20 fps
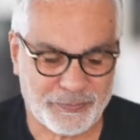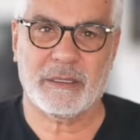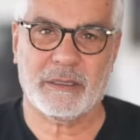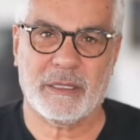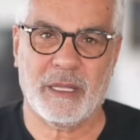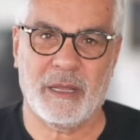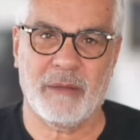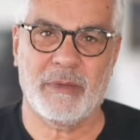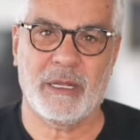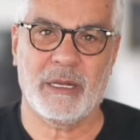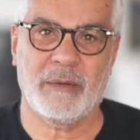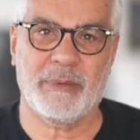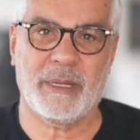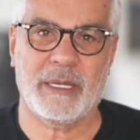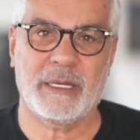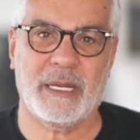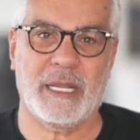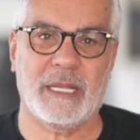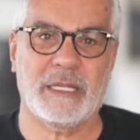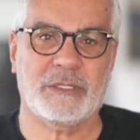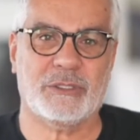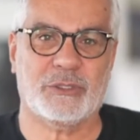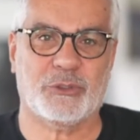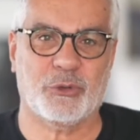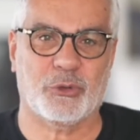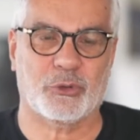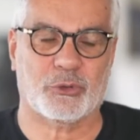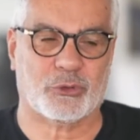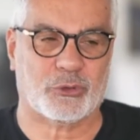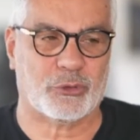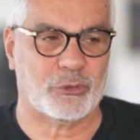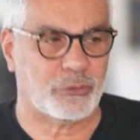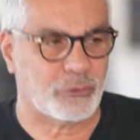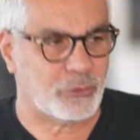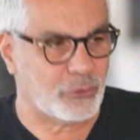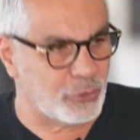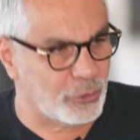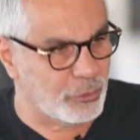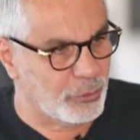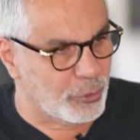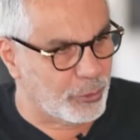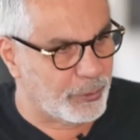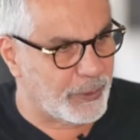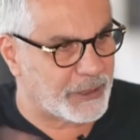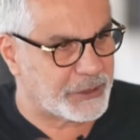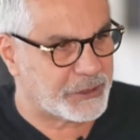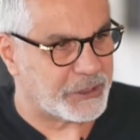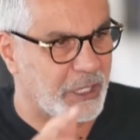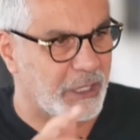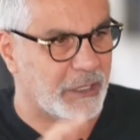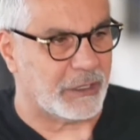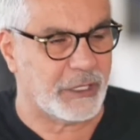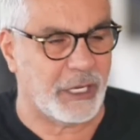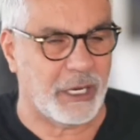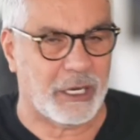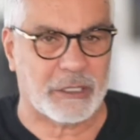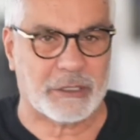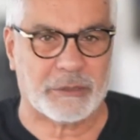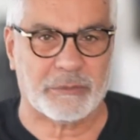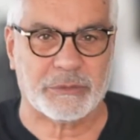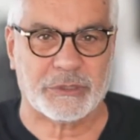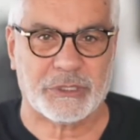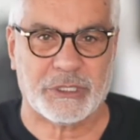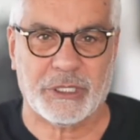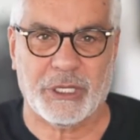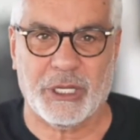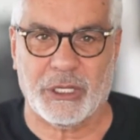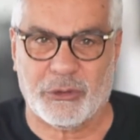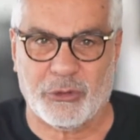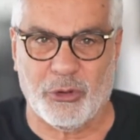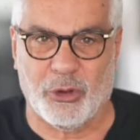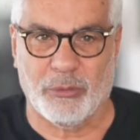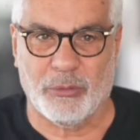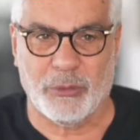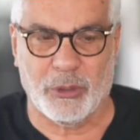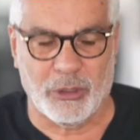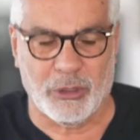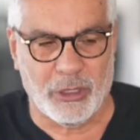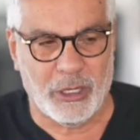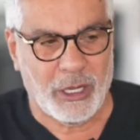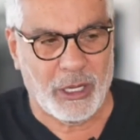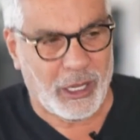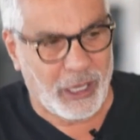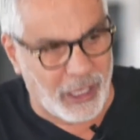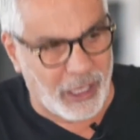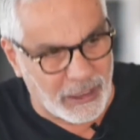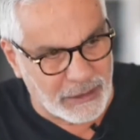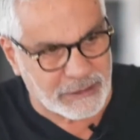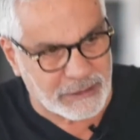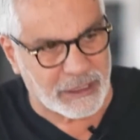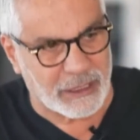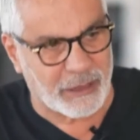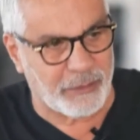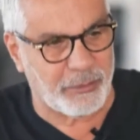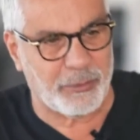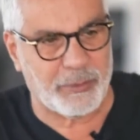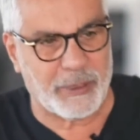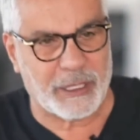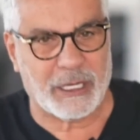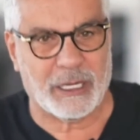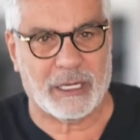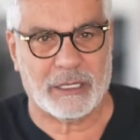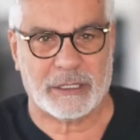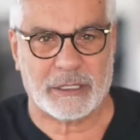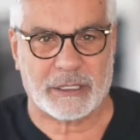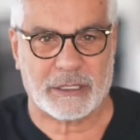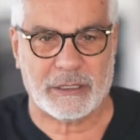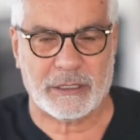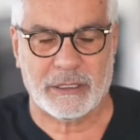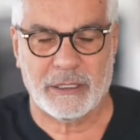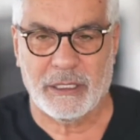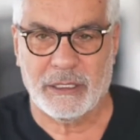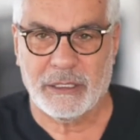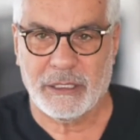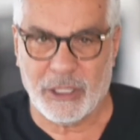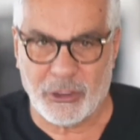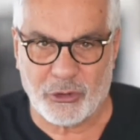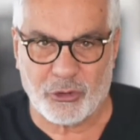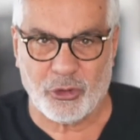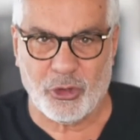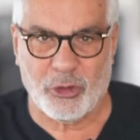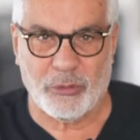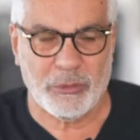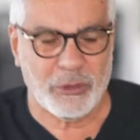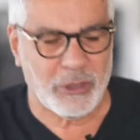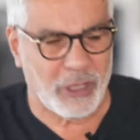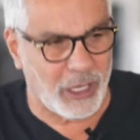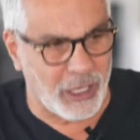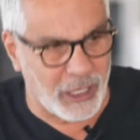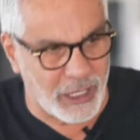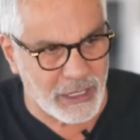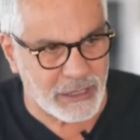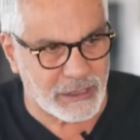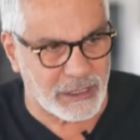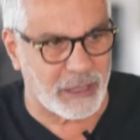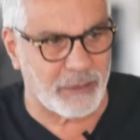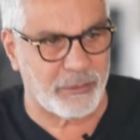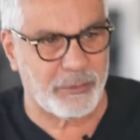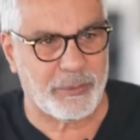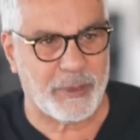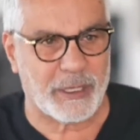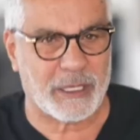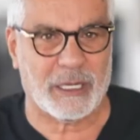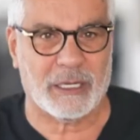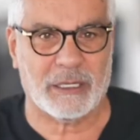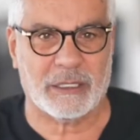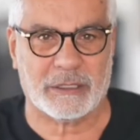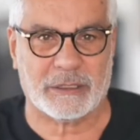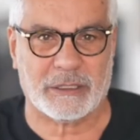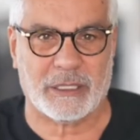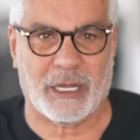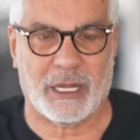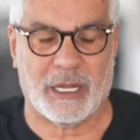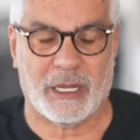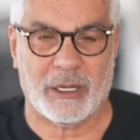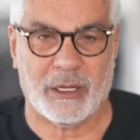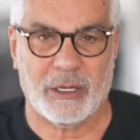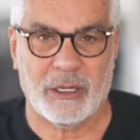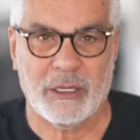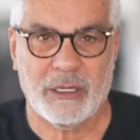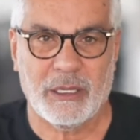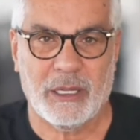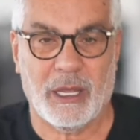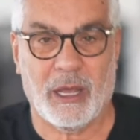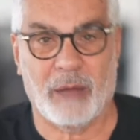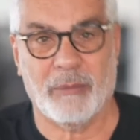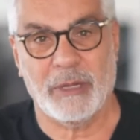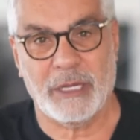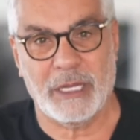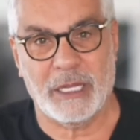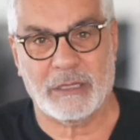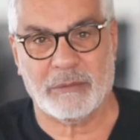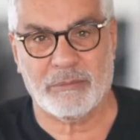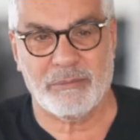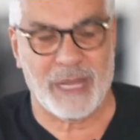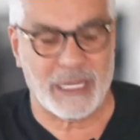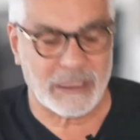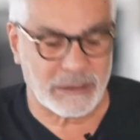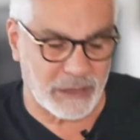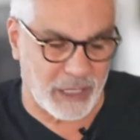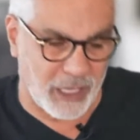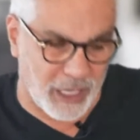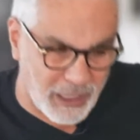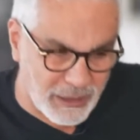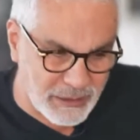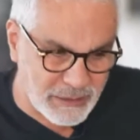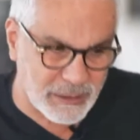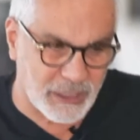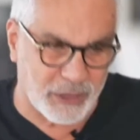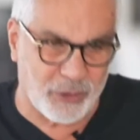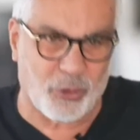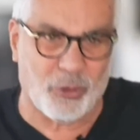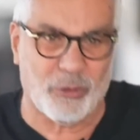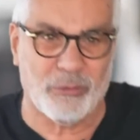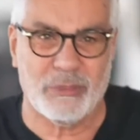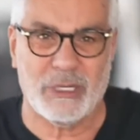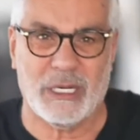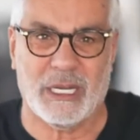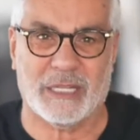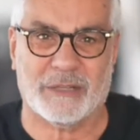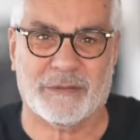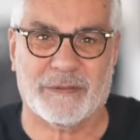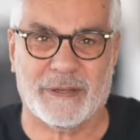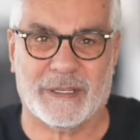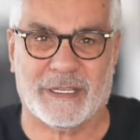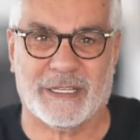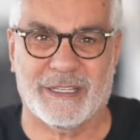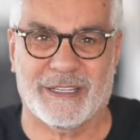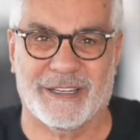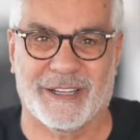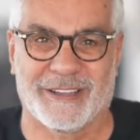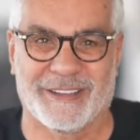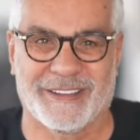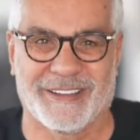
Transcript: Temel Bey ne istiyorsun? Cumhurbaşkanlığı yardımcılığı yetiyor mu? Al sana bir bakanlık. Yetiyor mu? Al sana bir bakanlık daha. Ama yetmez. Al sana o milletvekili.